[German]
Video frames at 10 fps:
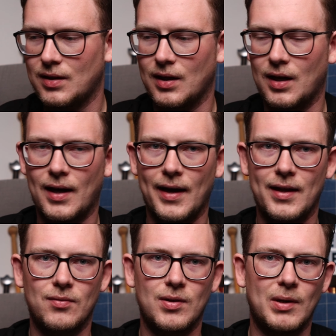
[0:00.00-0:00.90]
Der
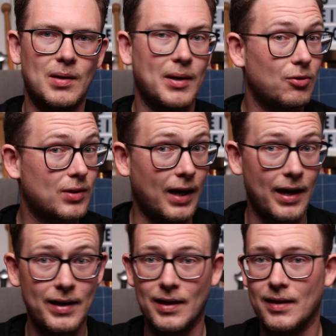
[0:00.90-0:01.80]
eine wird meine Meinung
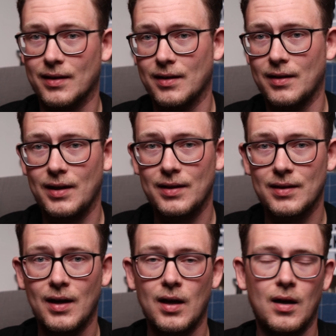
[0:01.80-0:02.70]
teilen, der andere nicht.